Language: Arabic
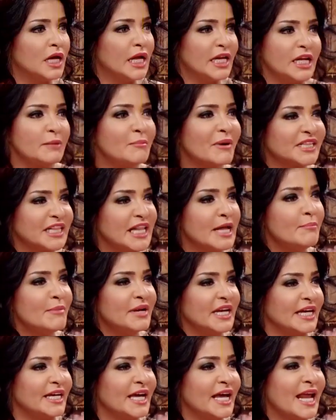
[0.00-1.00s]
لما تلم
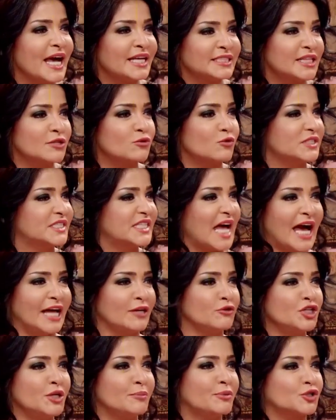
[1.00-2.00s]
العيال احسن
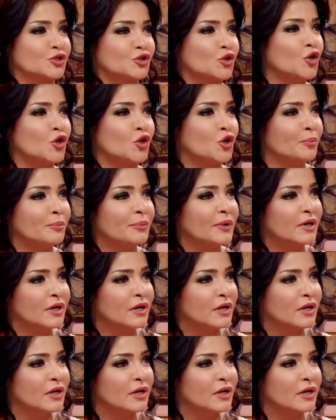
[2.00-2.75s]
وتزقلوني بالطوب